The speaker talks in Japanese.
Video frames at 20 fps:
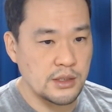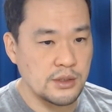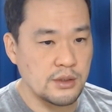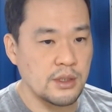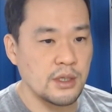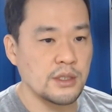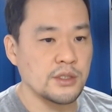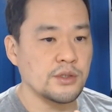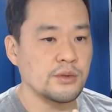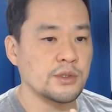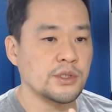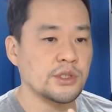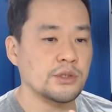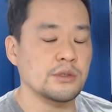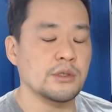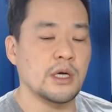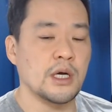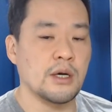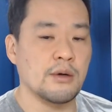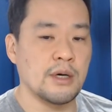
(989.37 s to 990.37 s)
それはその宗
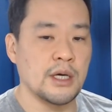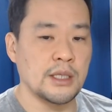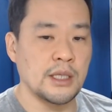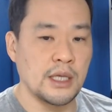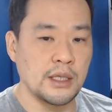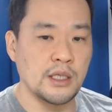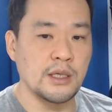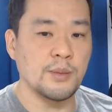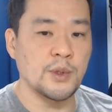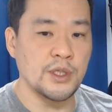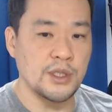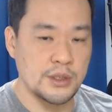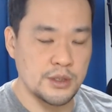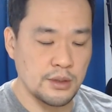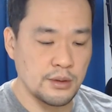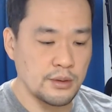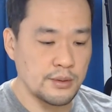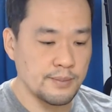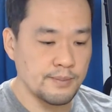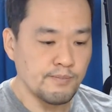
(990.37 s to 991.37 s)
派は何でもいいんですよ。